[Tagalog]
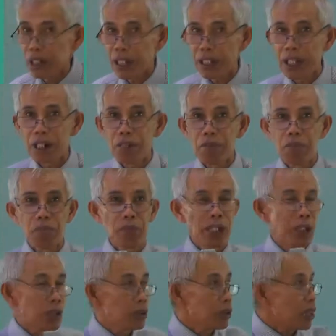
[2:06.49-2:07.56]
Kaya
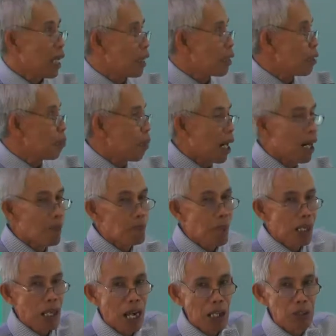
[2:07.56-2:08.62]
mayroon tayong mga
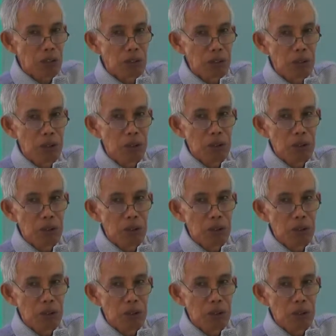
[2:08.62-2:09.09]
pangako